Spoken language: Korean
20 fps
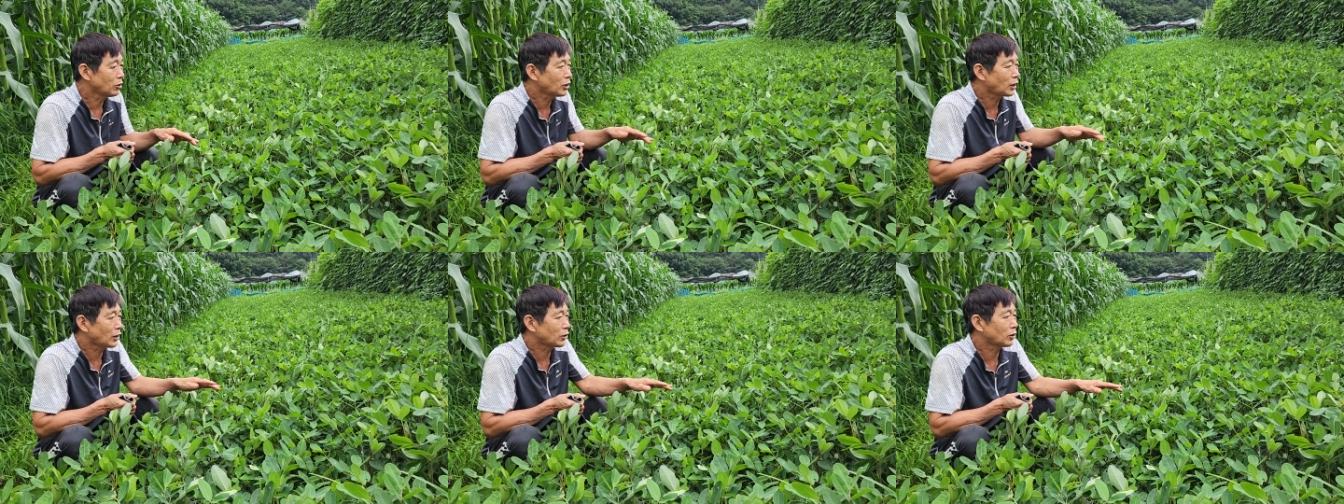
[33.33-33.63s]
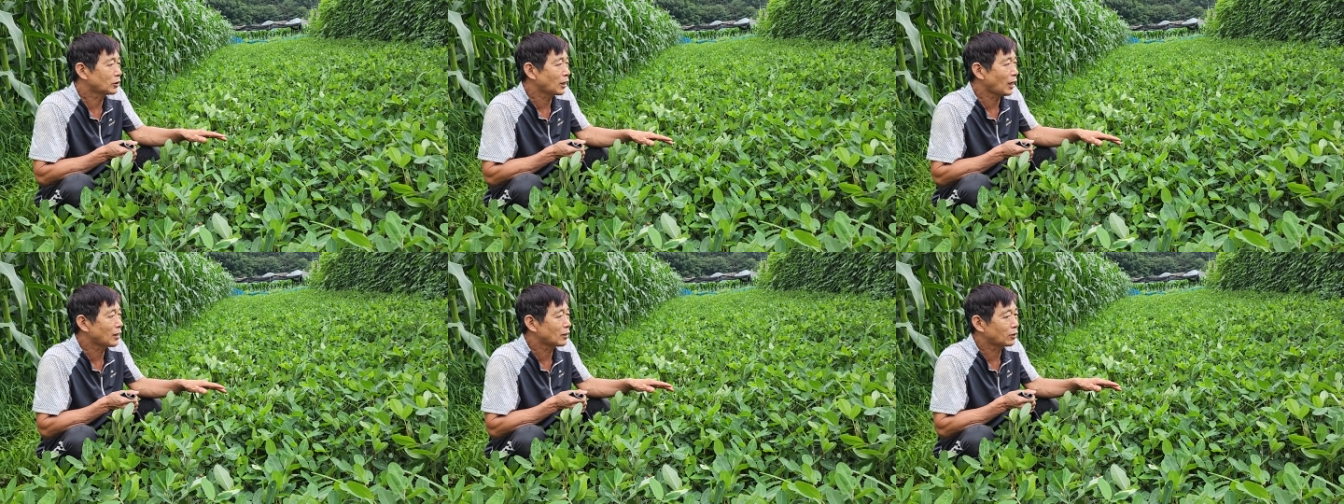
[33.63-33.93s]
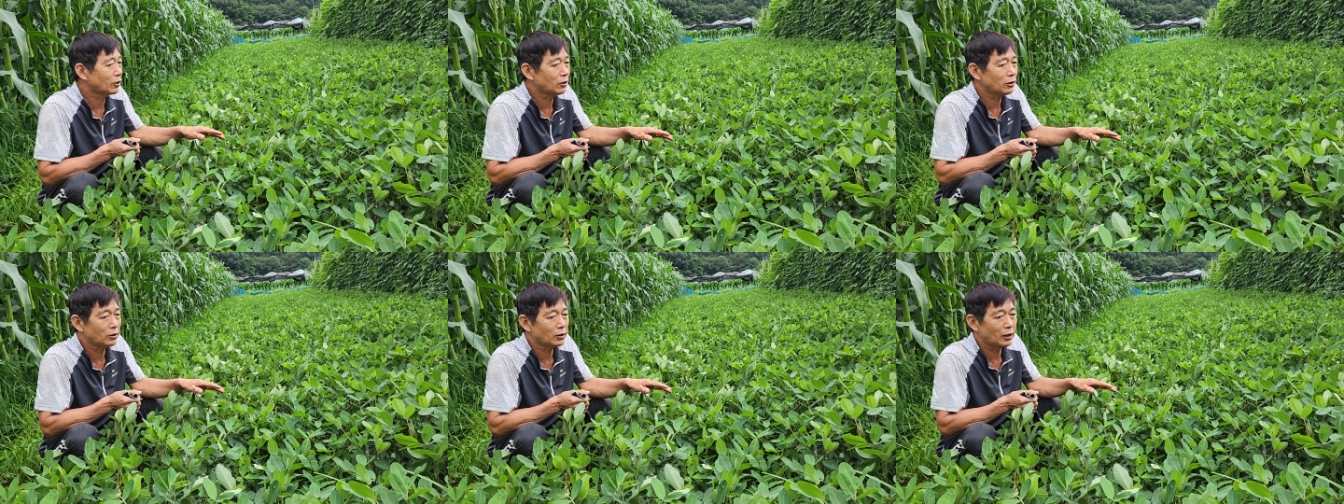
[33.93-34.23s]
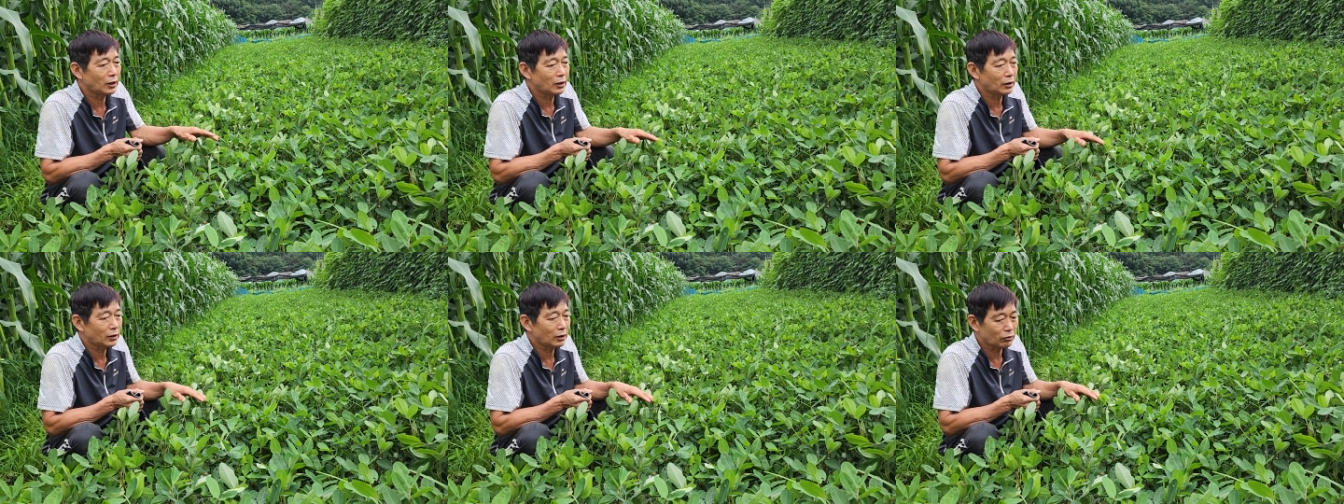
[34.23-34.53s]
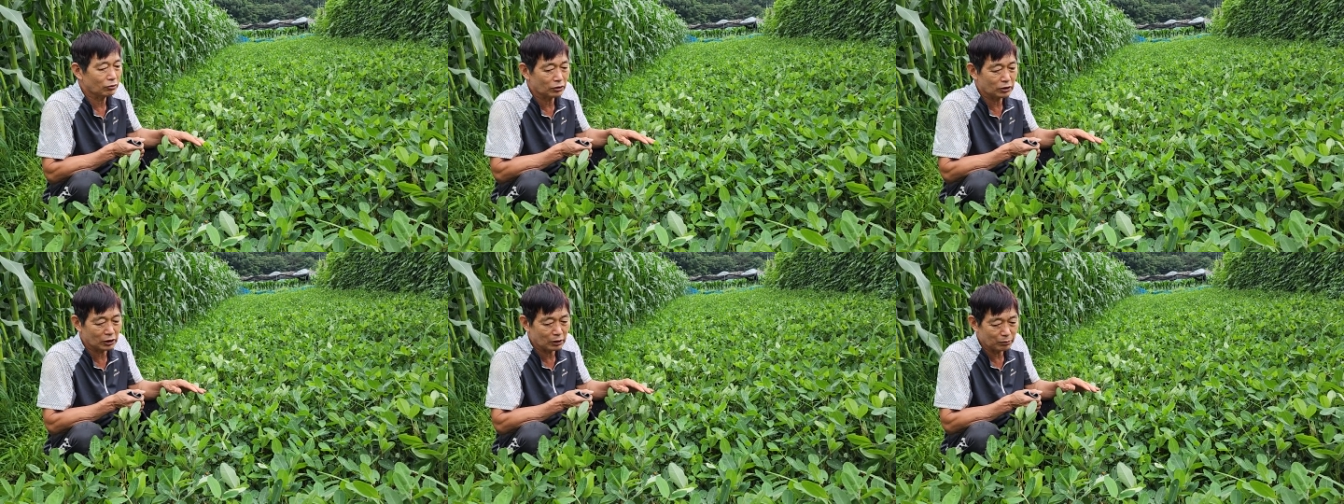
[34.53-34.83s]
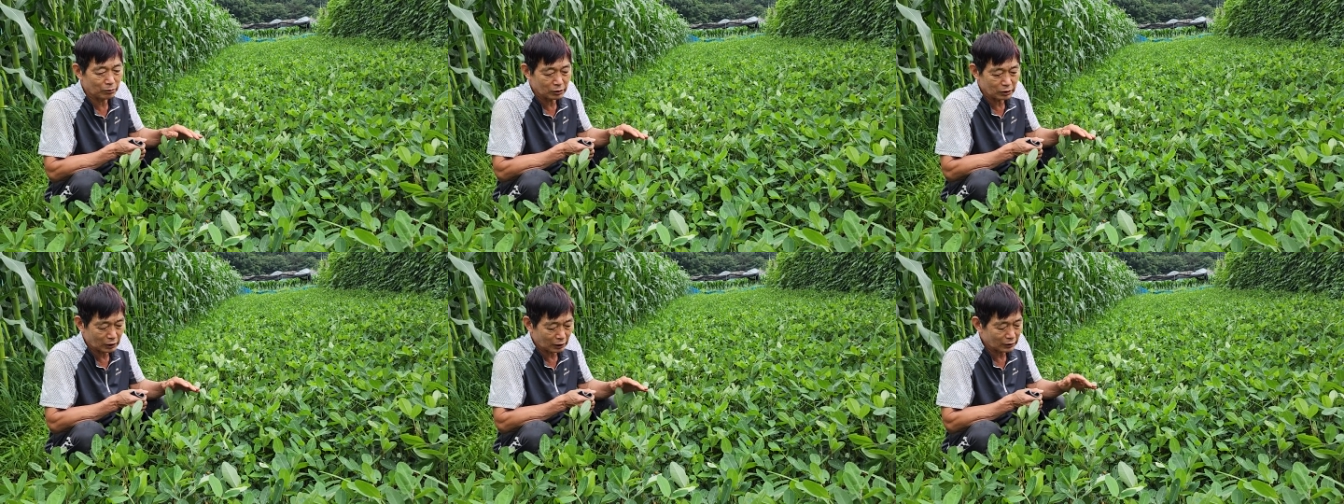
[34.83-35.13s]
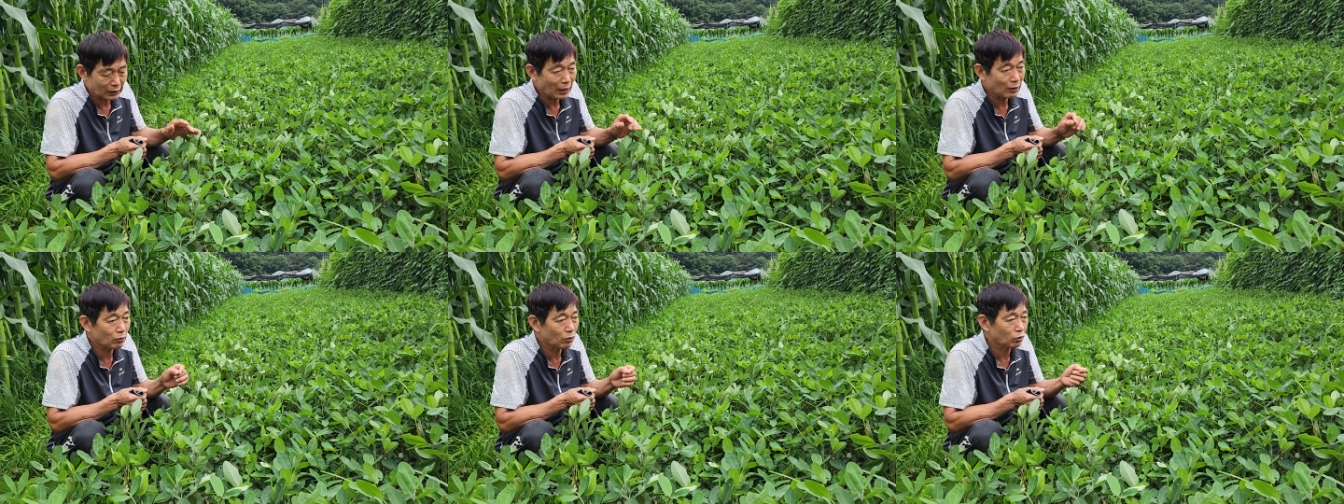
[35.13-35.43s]
늦게서 잘 크는데 그래도 지금
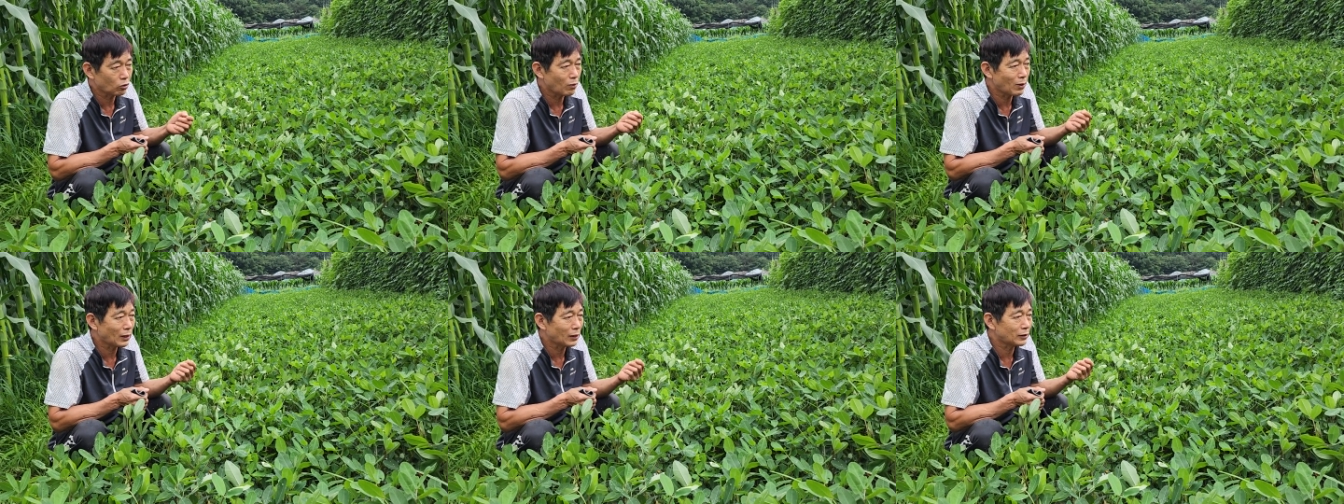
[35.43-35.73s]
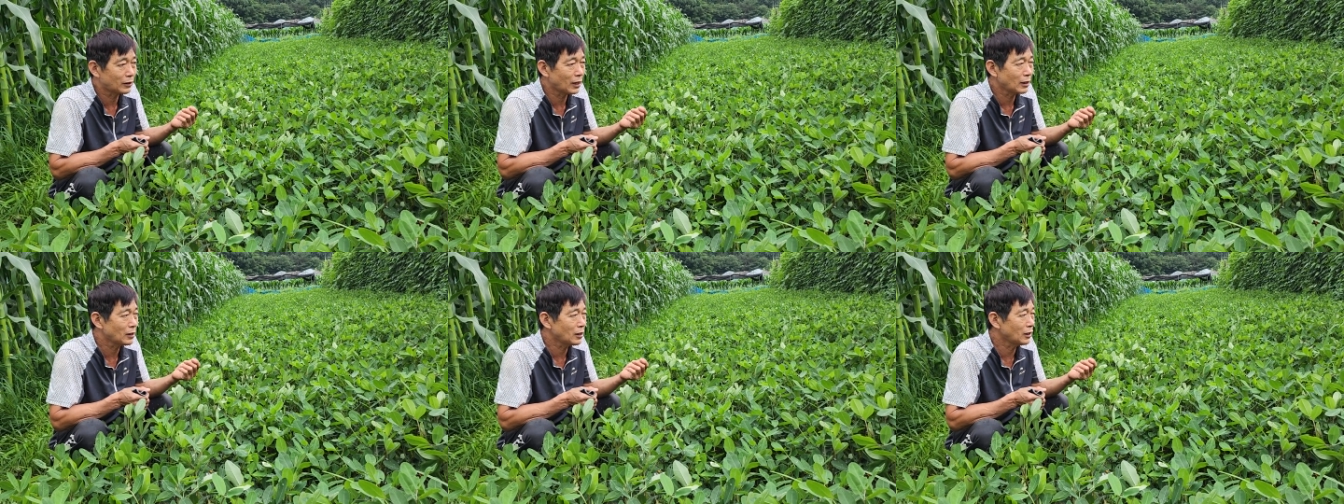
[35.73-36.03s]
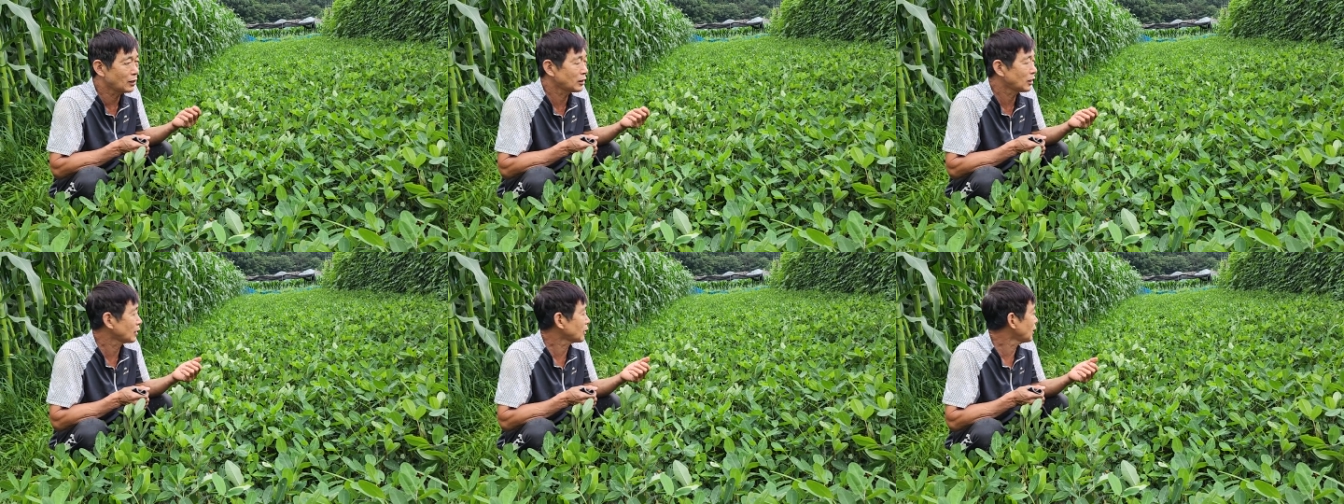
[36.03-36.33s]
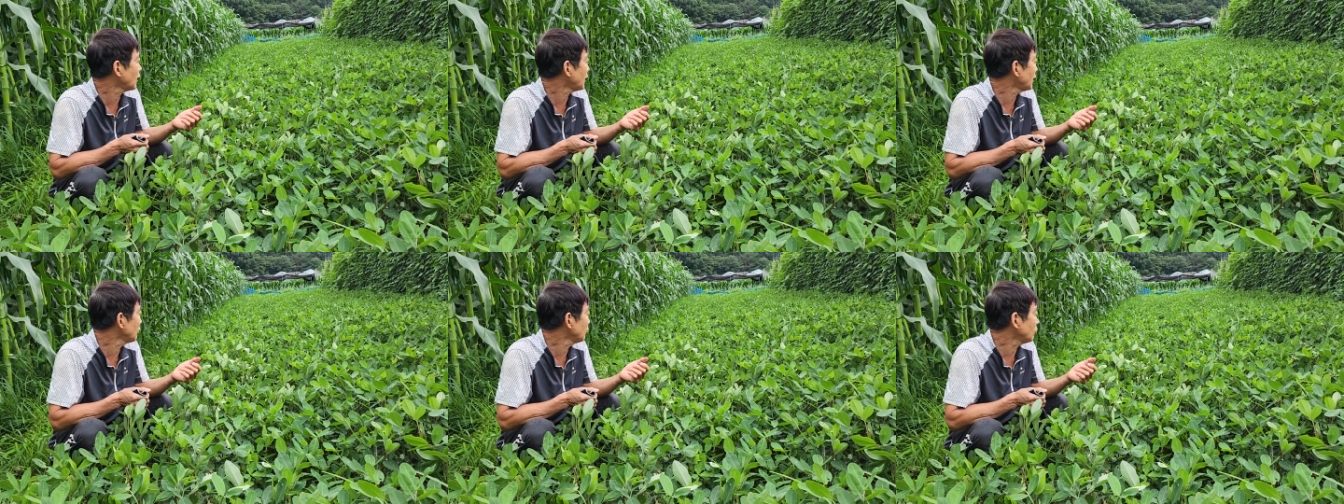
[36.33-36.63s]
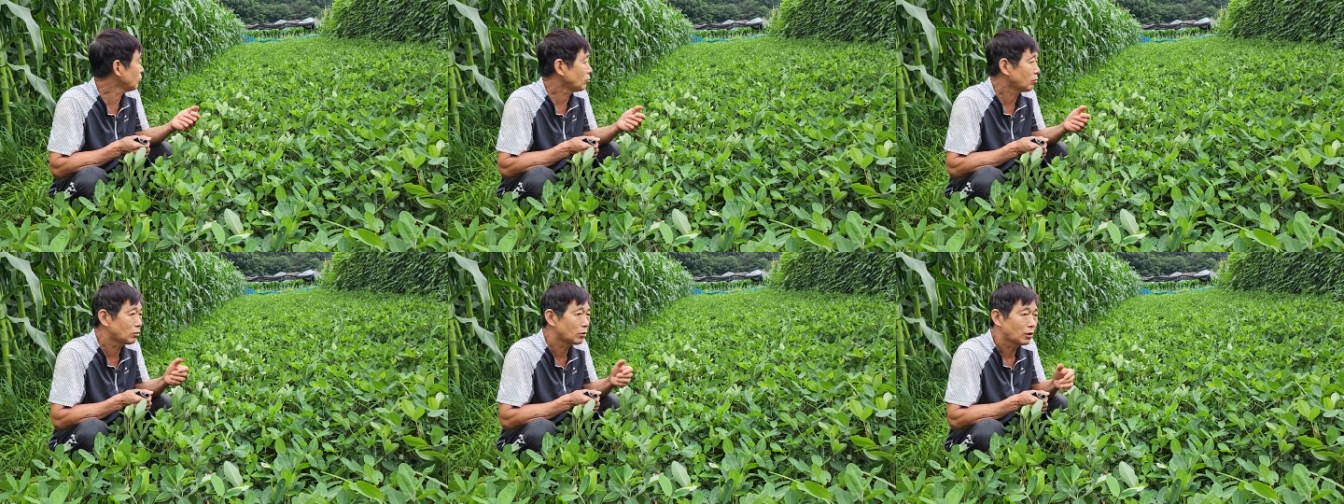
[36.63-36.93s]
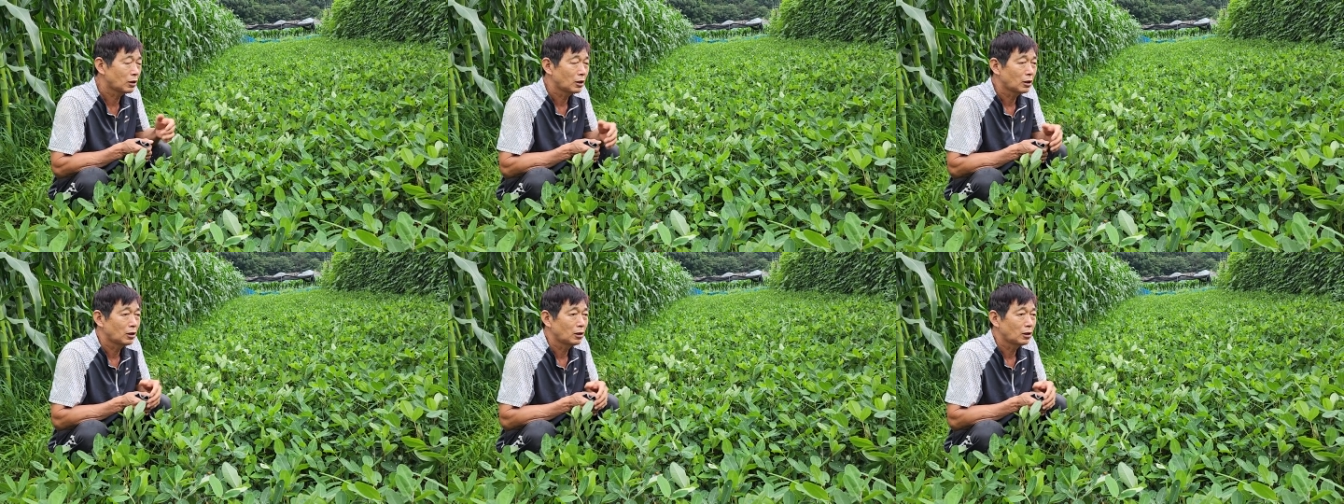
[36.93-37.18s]
보니까 땅콩 조그맣게 생기기 시작해가지고